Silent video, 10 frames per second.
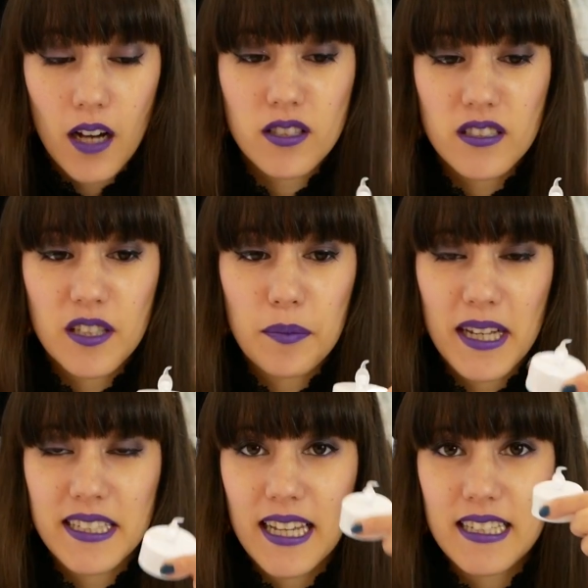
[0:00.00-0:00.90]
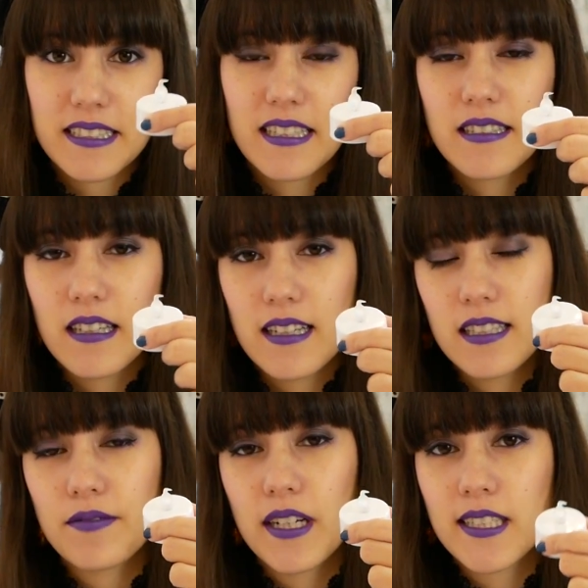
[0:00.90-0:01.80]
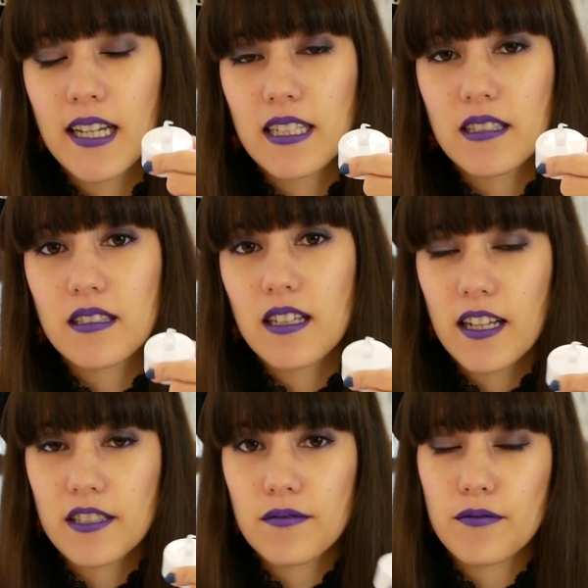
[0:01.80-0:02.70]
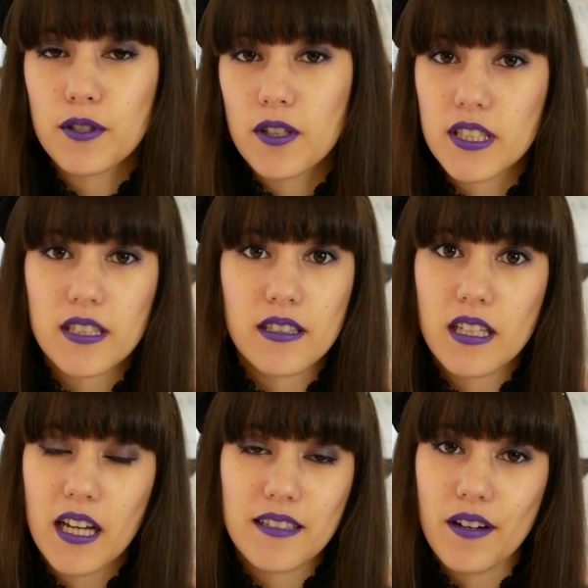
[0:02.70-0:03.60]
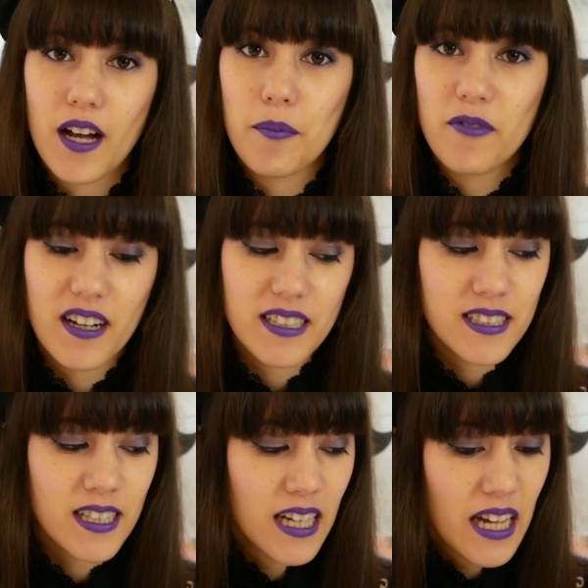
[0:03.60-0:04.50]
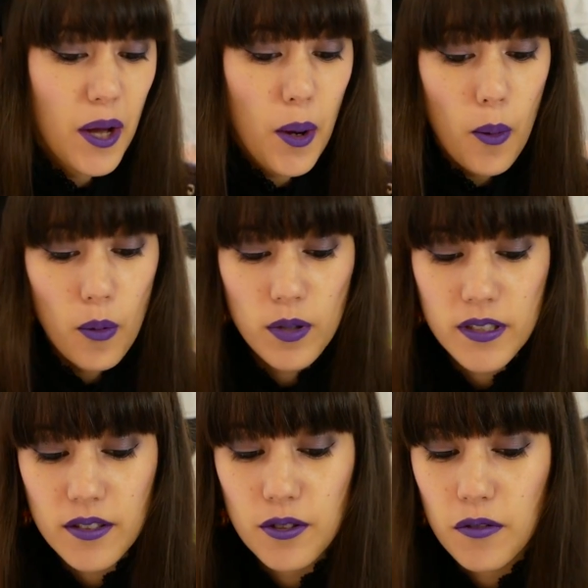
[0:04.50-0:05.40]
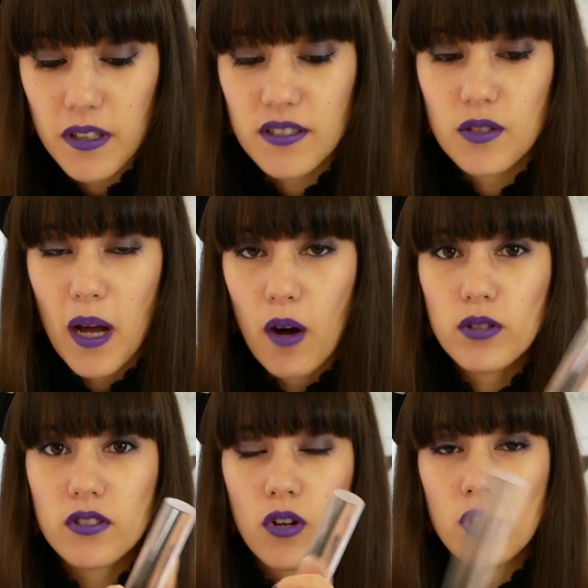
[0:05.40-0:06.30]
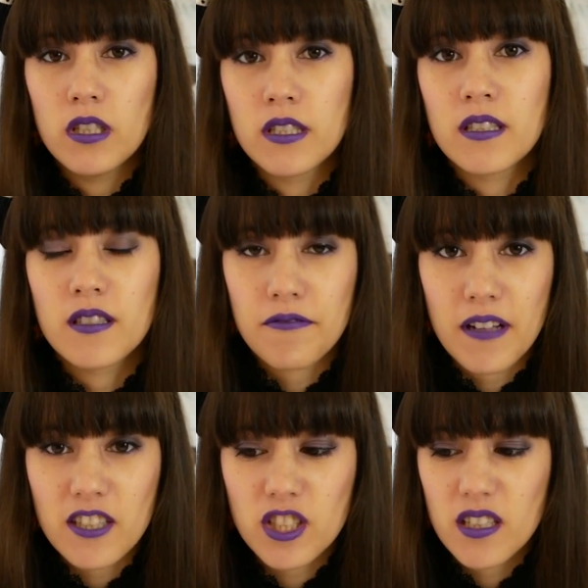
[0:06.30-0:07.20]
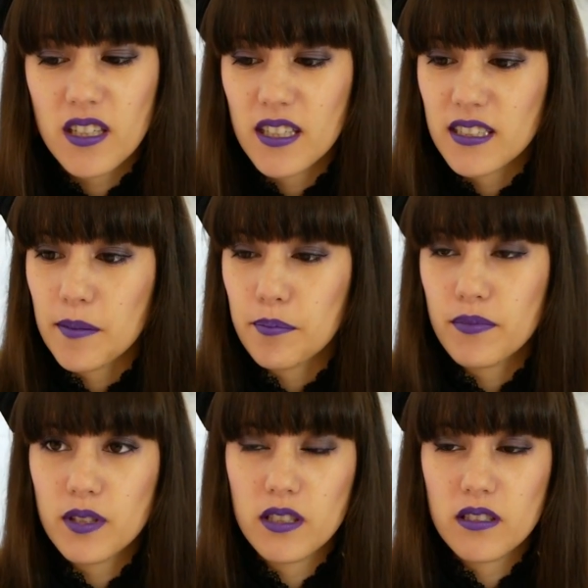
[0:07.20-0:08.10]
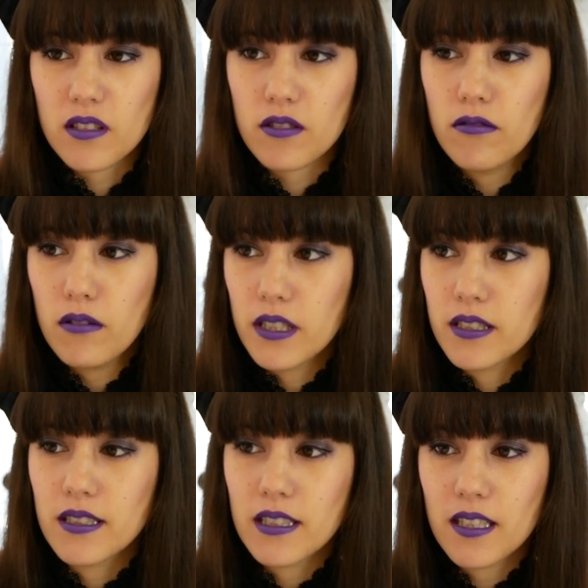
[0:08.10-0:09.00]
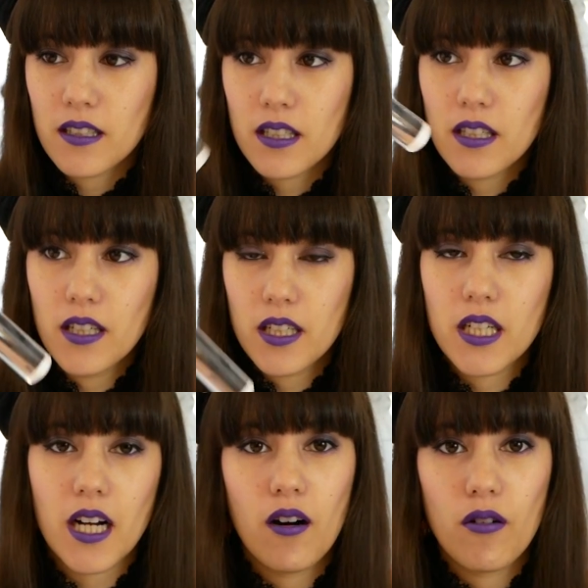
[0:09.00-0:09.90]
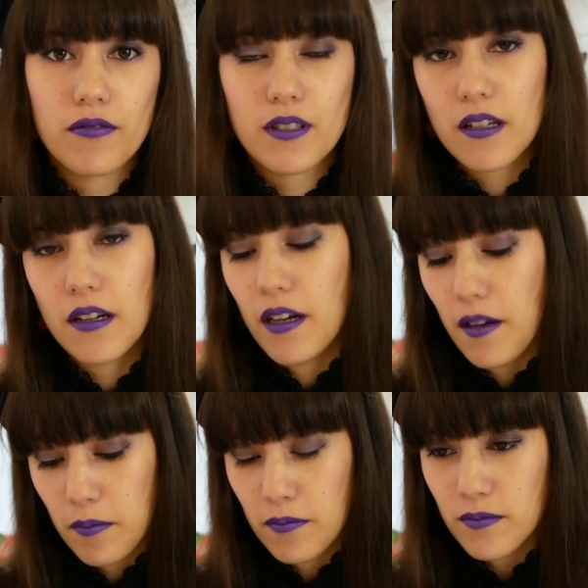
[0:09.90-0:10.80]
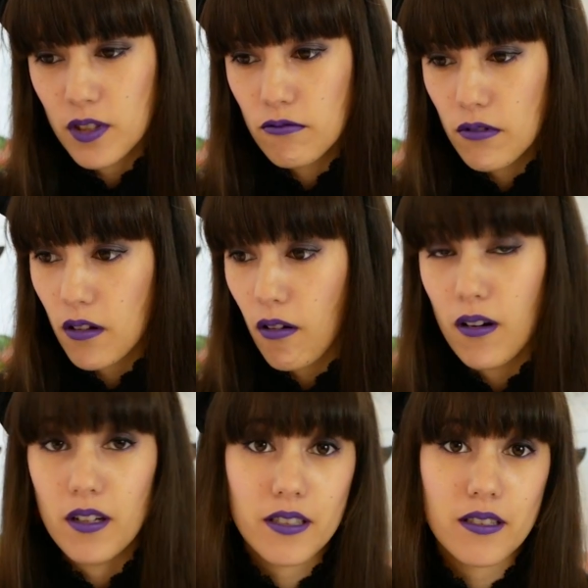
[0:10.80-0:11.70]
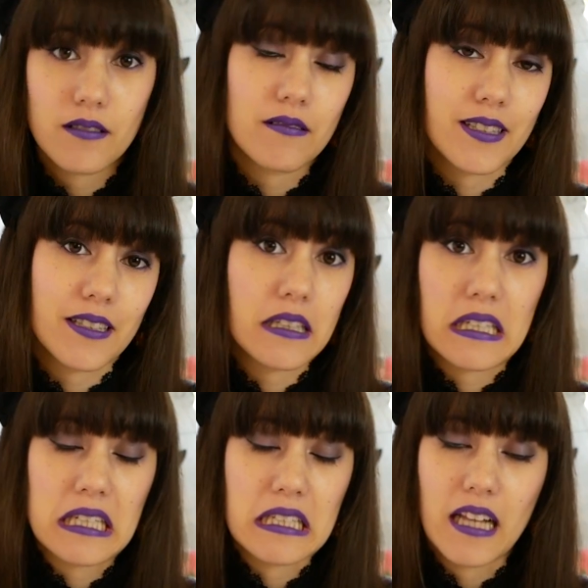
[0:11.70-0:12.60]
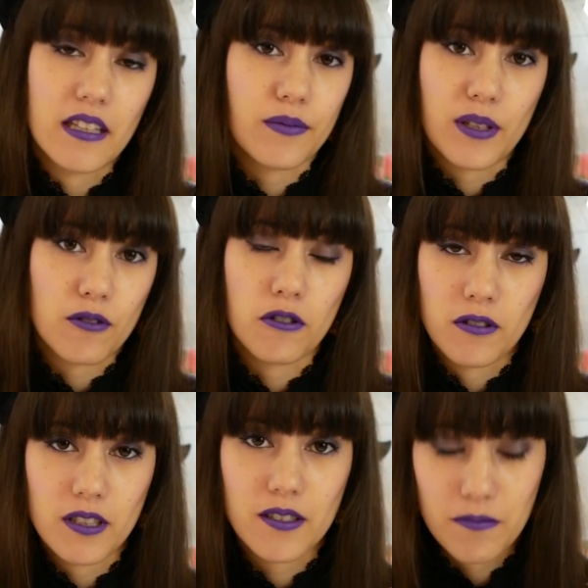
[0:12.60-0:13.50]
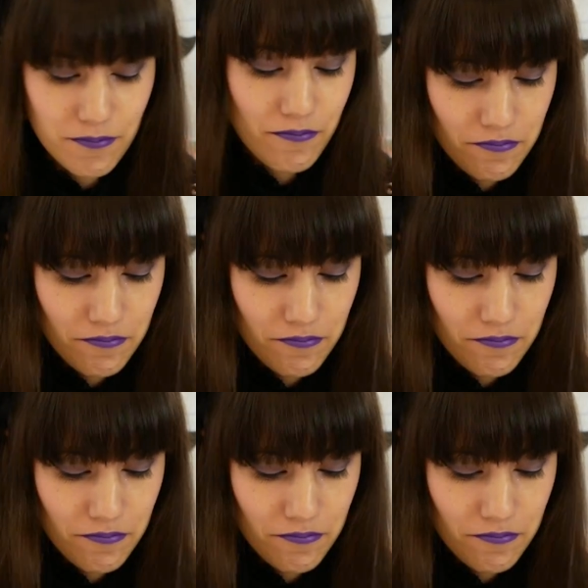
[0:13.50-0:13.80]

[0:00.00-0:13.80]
Außerdem ein LED-Teelicht, weil ein echtes Teelicht würde euch das Ding einfach abfackeln. Und irgendwas zum Ausrollen, eine Flasche, ich habe dieses coole Ding hier gekauft, ähm, Nudelholz, es geht alles, was rund ist.